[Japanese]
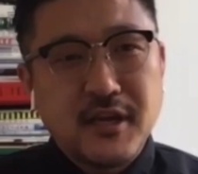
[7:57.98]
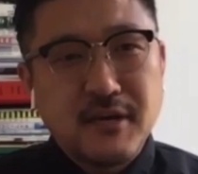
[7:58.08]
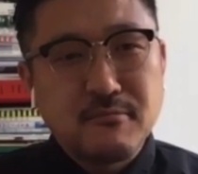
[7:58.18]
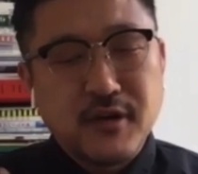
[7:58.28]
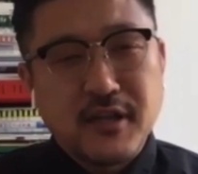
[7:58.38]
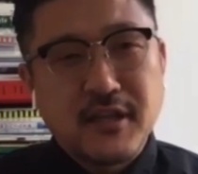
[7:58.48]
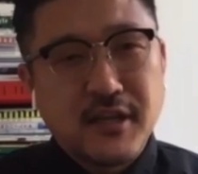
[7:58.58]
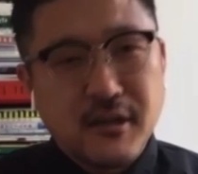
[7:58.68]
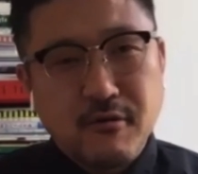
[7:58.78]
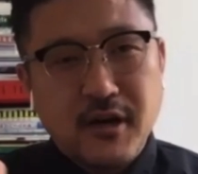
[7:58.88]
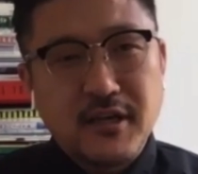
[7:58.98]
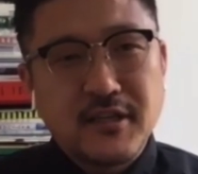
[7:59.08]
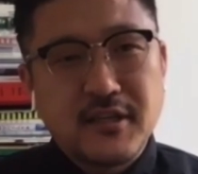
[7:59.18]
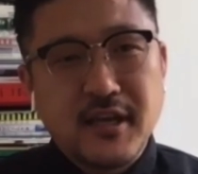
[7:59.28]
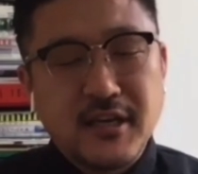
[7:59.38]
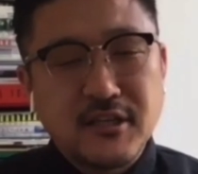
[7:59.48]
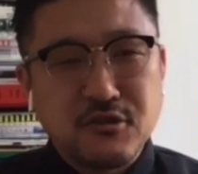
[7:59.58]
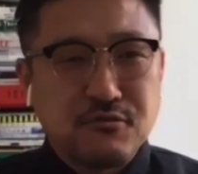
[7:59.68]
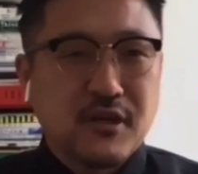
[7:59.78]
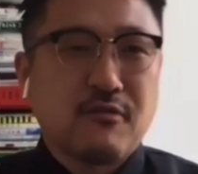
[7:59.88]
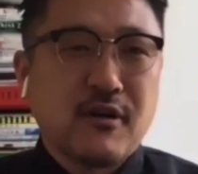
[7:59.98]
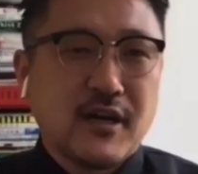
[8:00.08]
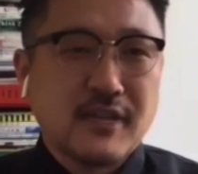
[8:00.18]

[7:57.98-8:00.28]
対無限大なのか一対十なのか